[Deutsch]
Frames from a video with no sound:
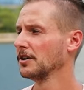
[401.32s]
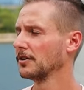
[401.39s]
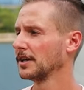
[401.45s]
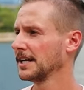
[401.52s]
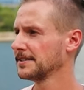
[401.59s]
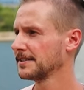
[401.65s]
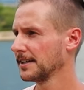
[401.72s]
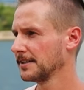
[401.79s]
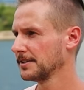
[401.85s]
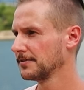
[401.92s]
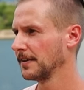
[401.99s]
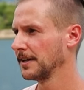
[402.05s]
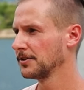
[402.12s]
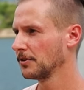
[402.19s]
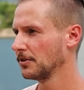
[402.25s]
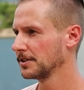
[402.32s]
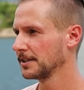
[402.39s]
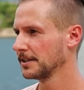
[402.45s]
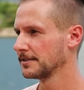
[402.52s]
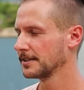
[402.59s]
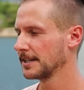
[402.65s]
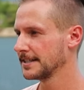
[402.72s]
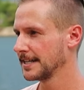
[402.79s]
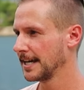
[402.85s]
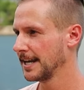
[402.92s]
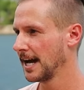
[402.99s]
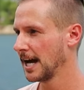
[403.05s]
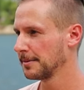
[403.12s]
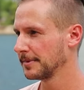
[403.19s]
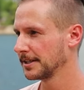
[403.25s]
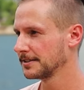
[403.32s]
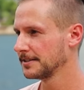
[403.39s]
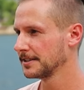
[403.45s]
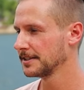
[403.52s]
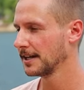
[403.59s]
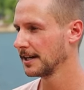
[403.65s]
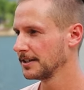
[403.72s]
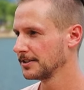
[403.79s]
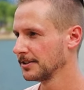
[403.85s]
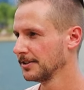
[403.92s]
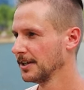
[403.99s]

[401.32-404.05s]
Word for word: Und gleichzeitig, wenn ich euch jetzt sehr nah an mein Gesicht halte,